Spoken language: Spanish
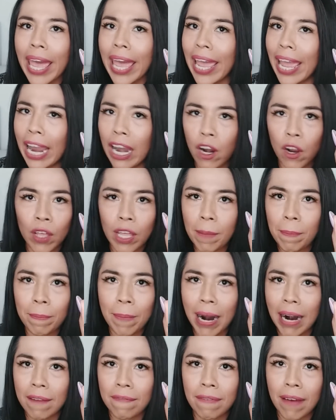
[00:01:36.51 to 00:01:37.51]
El Eau de
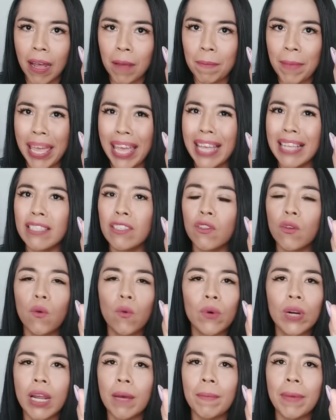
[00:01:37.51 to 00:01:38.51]
Parfum es
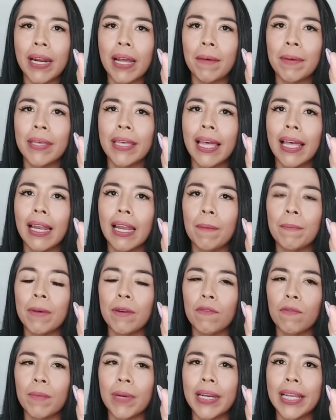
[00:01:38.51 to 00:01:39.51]
una maravilla de la
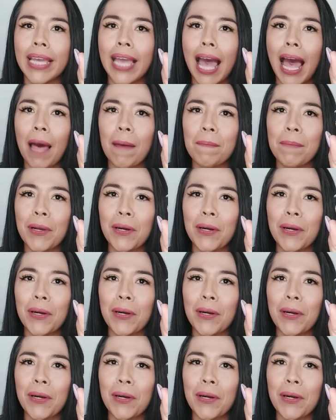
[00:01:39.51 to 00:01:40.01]
perfumería,